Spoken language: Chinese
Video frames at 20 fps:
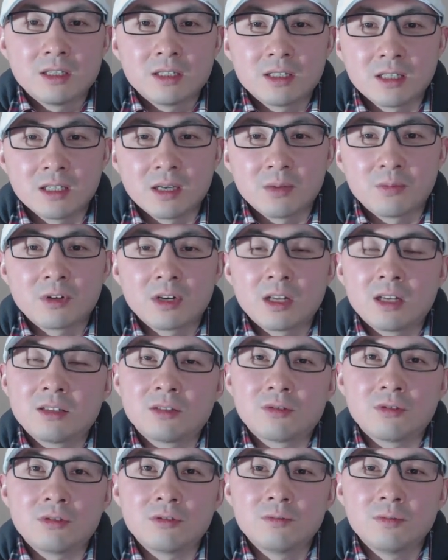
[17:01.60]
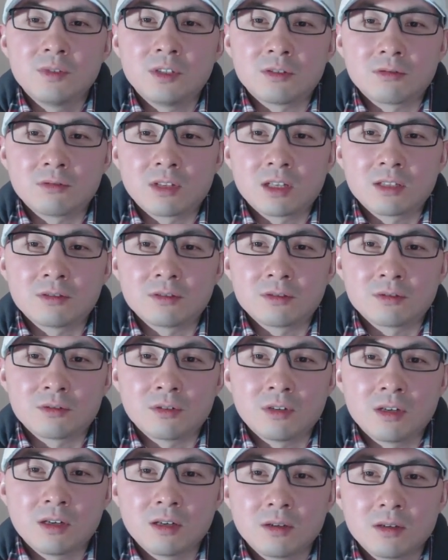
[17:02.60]
现在波兰的国务秘书他就是
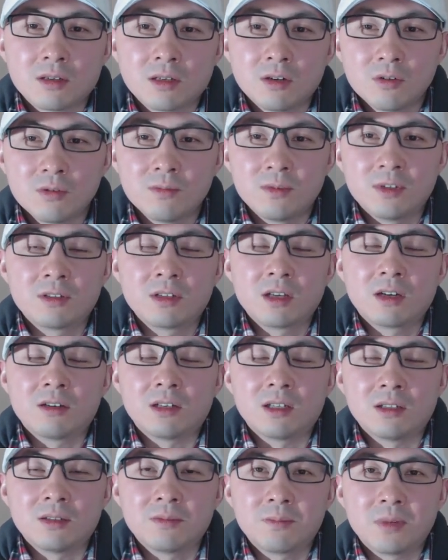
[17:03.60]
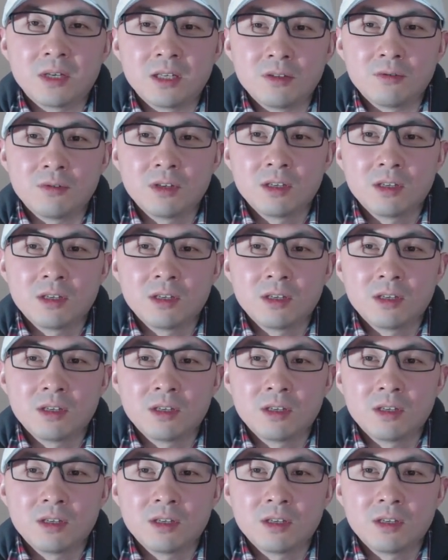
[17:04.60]
说，欧盟要和北